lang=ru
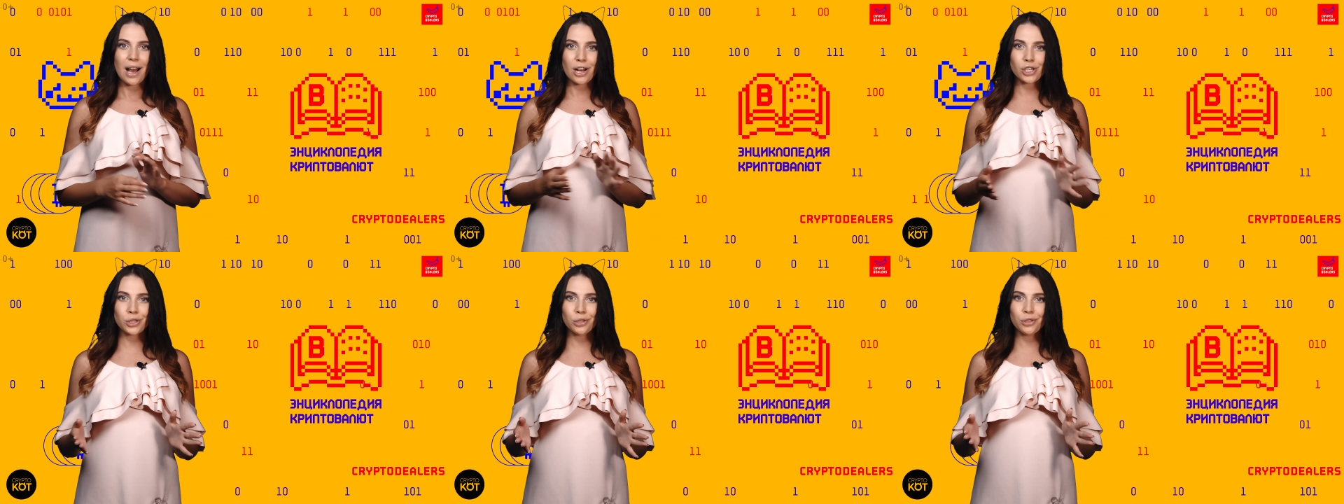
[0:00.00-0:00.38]

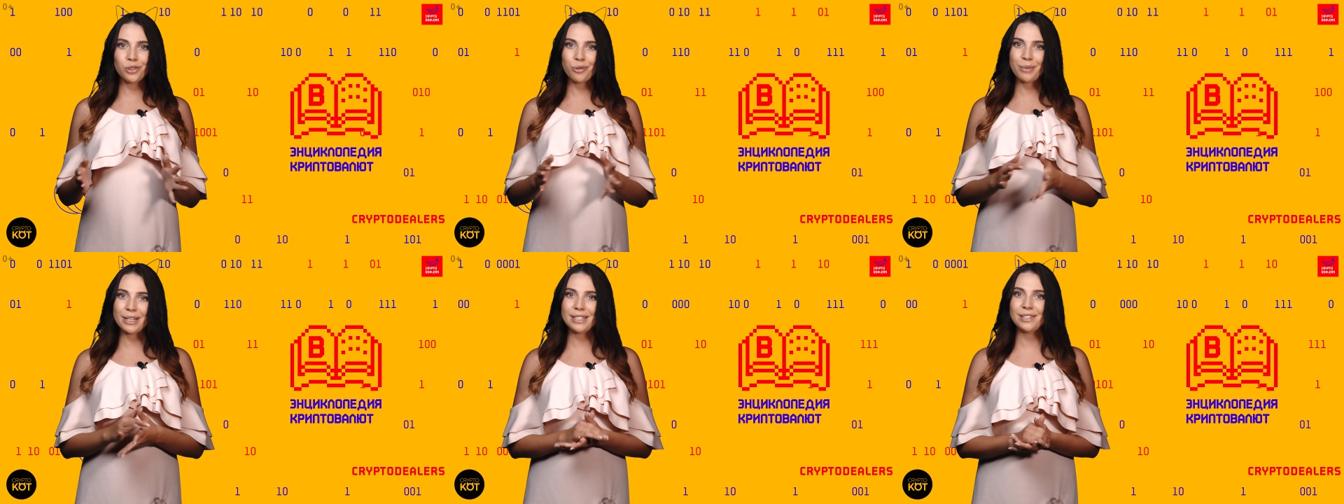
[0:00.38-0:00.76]
А что
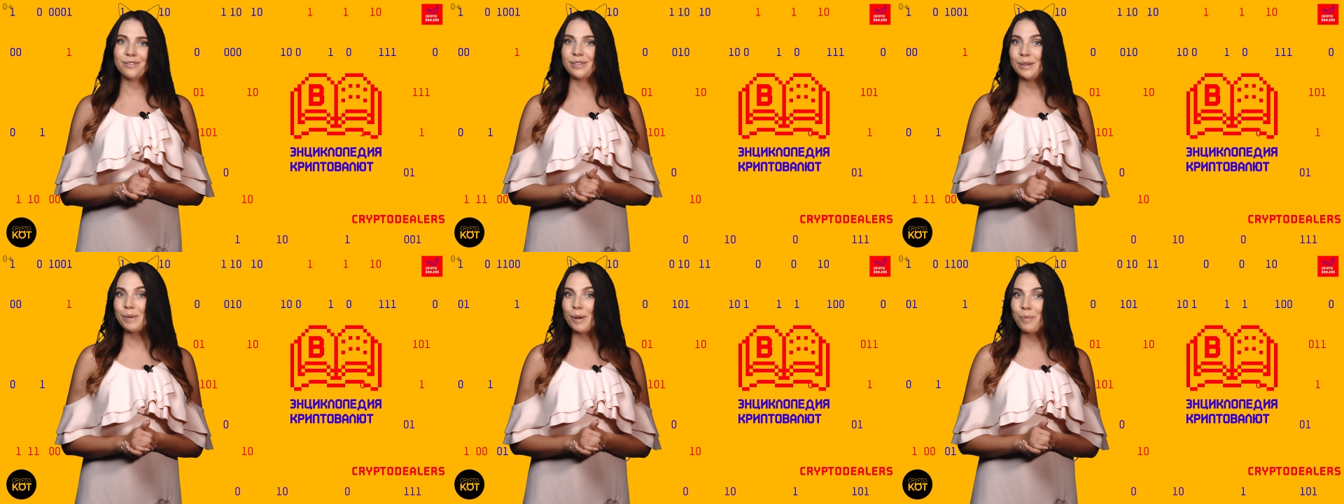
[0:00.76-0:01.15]
думаете
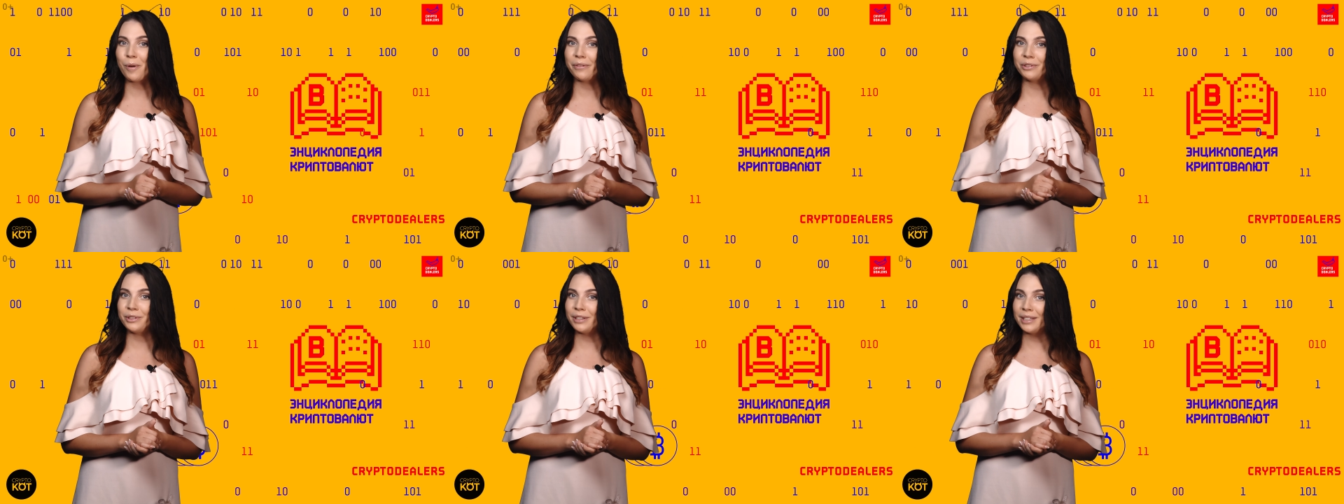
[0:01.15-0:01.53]
вы по
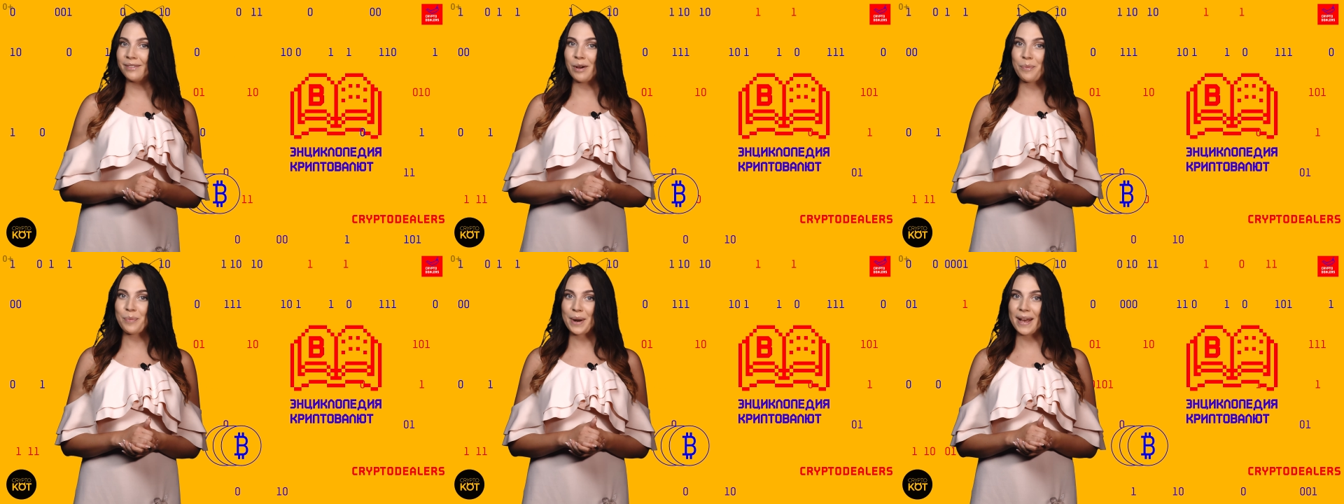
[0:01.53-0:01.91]
поводу
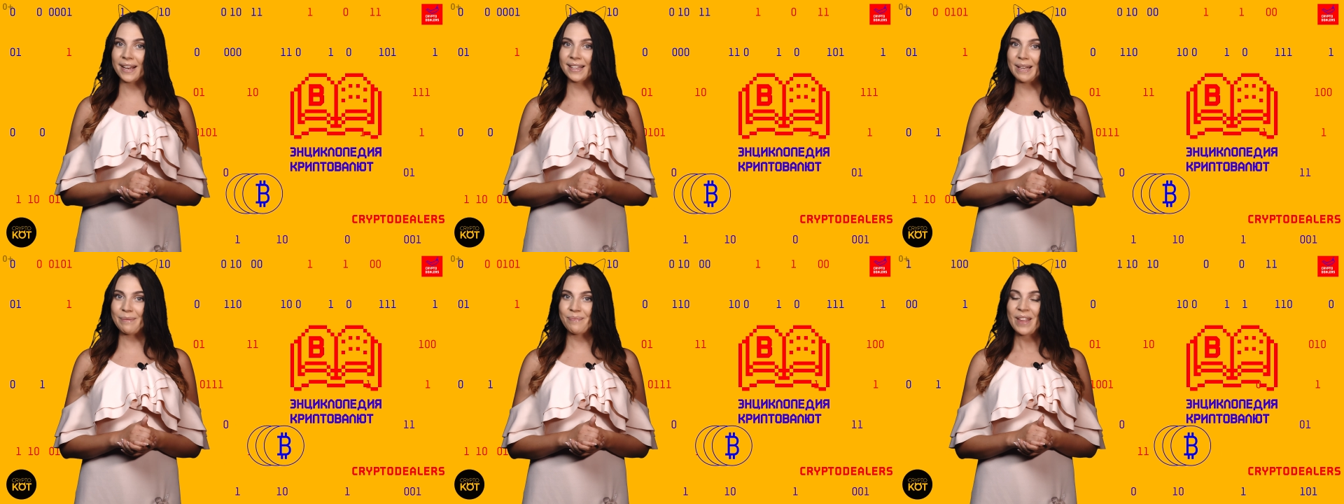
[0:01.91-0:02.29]
этого
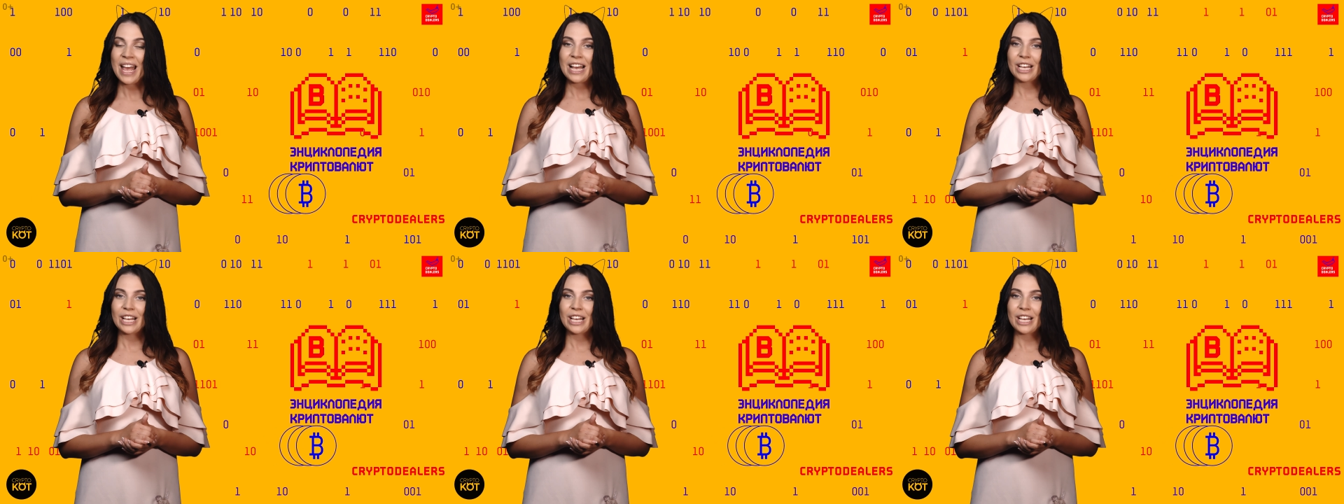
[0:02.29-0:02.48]
проекта?